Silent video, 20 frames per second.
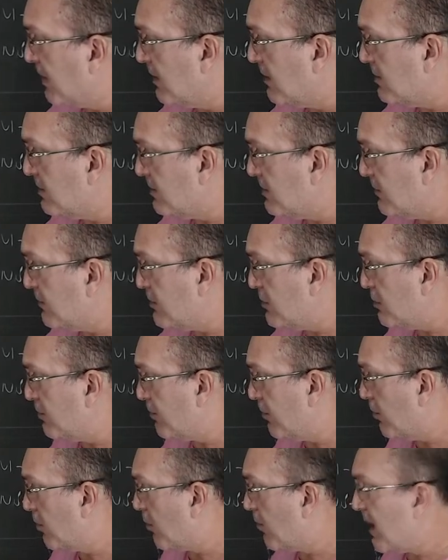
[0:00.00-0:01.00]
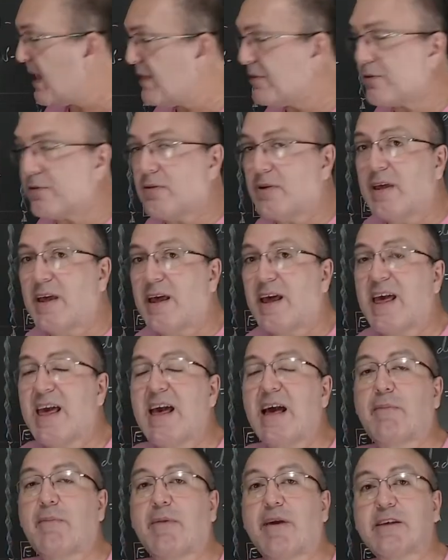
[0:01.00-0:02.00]
dividido por 4 é
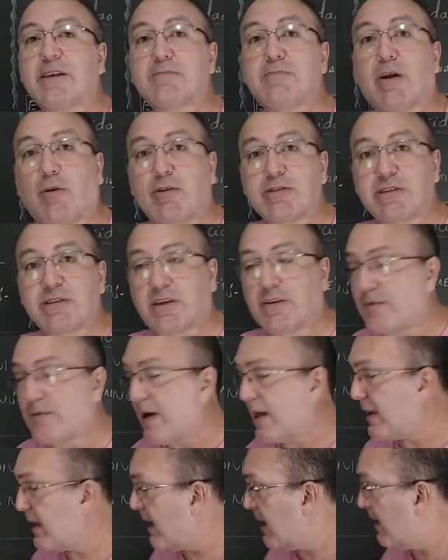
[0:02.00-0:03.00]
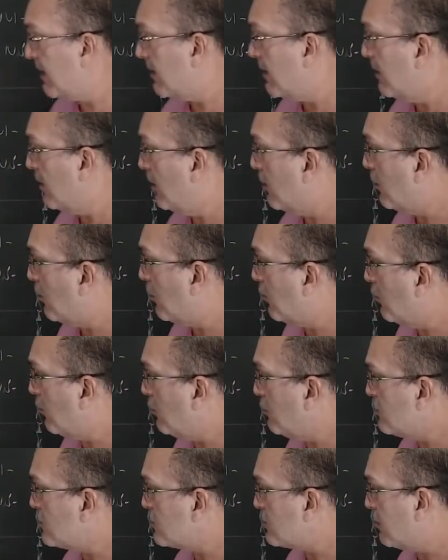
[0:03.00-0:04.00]
a mesma coisa que falar
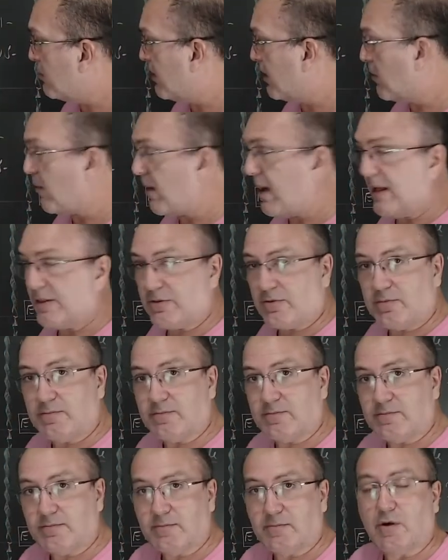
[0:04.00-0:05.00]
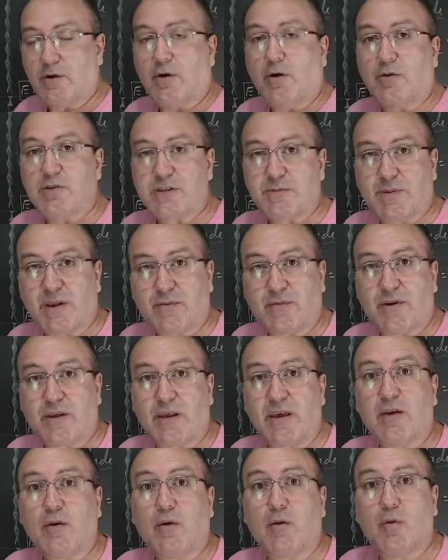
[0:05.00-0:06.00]
1 sobre 4 ou se
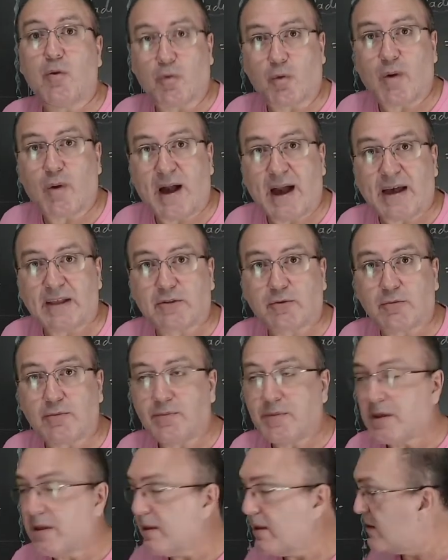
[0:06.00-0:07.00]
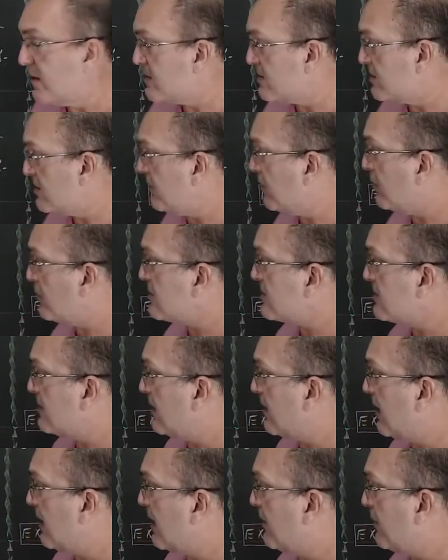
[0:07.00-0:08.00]
preferir, um quarto, se você
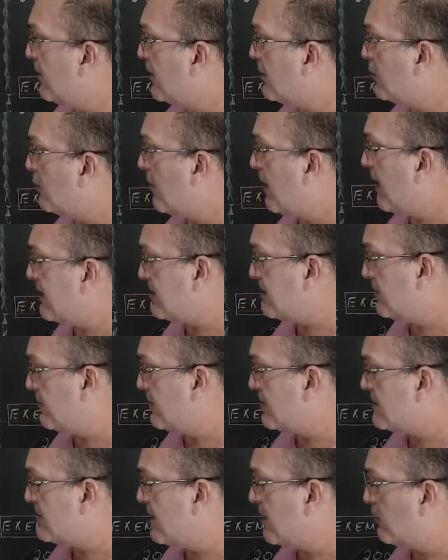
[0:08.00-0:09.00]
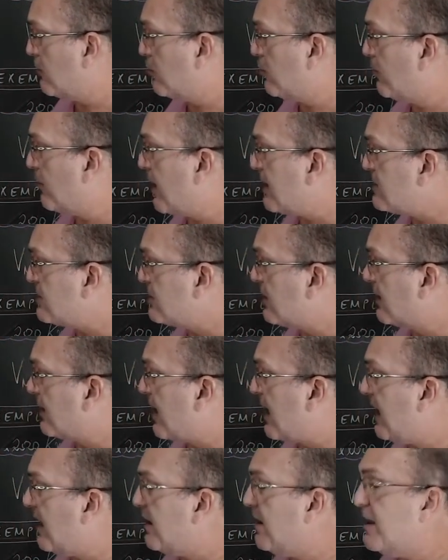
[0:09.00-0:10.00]
efetuar essa divisão, tu vai
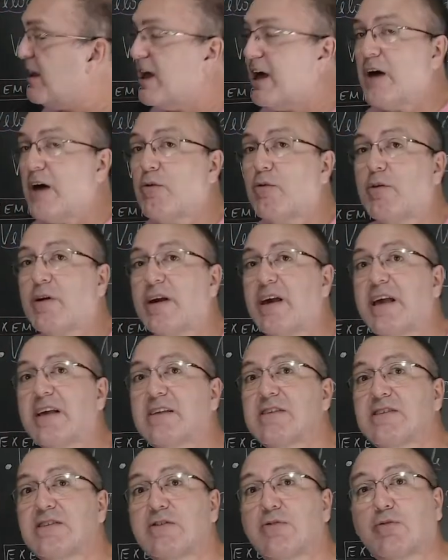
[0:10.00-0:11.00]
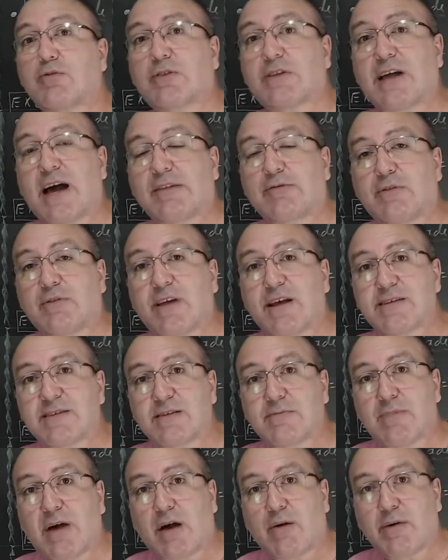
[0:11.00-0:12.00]
chegar a um resultado
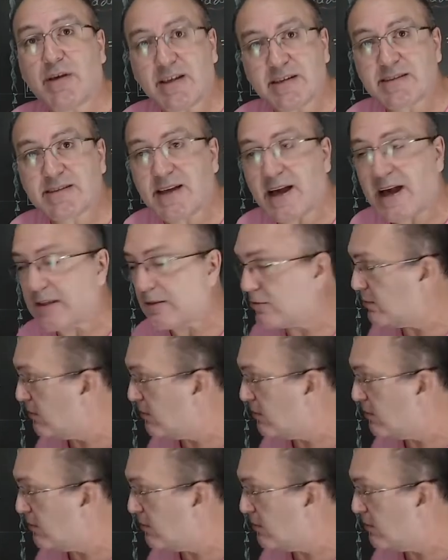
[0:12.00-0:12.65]
decimal exato,